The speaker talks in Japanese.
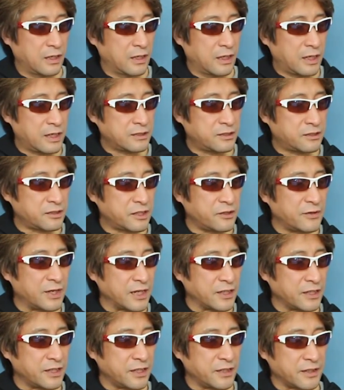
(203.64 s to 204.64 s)
はい、次
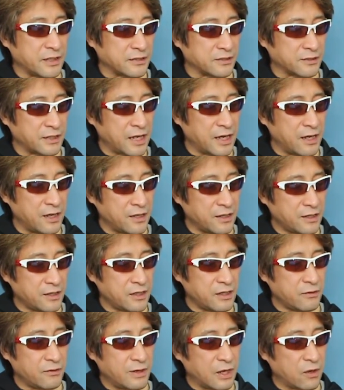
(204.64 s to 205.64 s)
は E ですね。
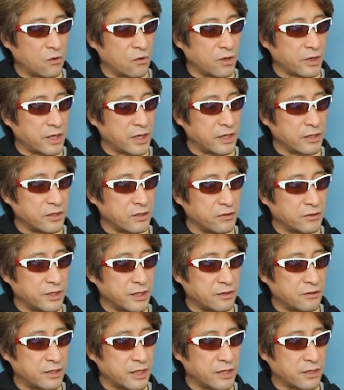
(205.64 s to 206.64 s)
E は5弦の
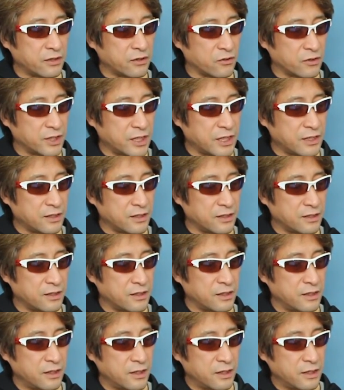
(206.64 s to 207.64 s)
2フレットに
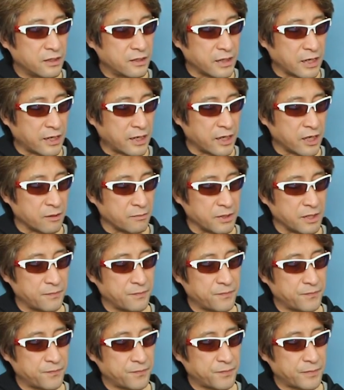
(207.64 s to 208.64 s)
中指、
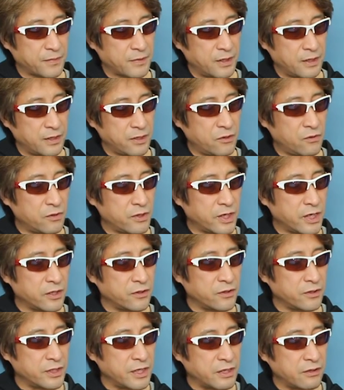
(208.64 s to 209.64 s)
4
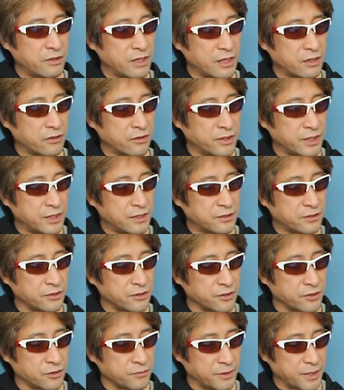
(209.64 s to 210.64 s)
弦の2フレットに
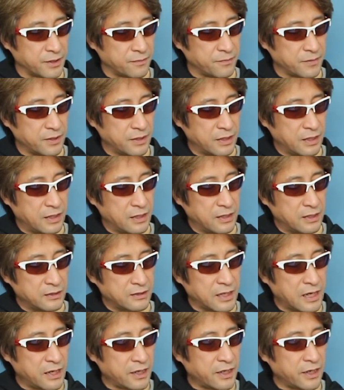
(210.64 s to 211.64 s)
薬指、
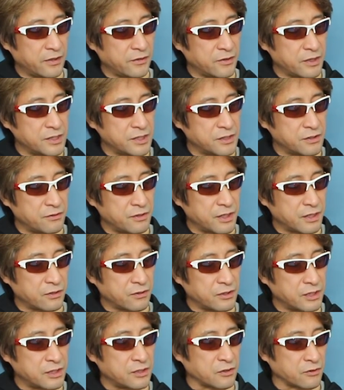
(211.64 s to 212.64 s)
3弦の1
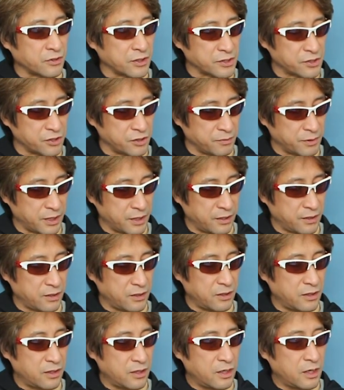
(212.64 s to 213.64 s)
フレットに人差し指、
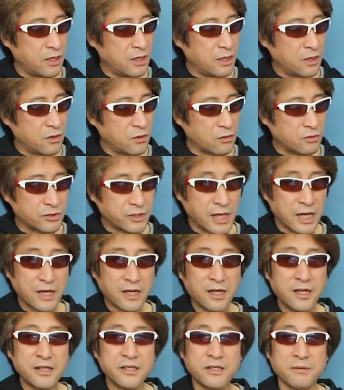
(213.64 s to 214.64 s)
6
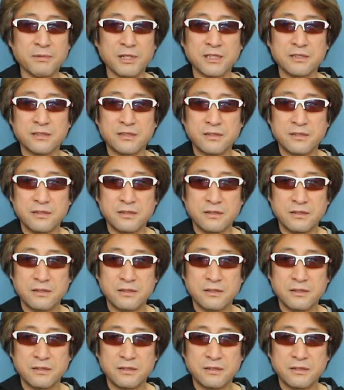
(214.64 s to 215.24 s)
弦から弾きます。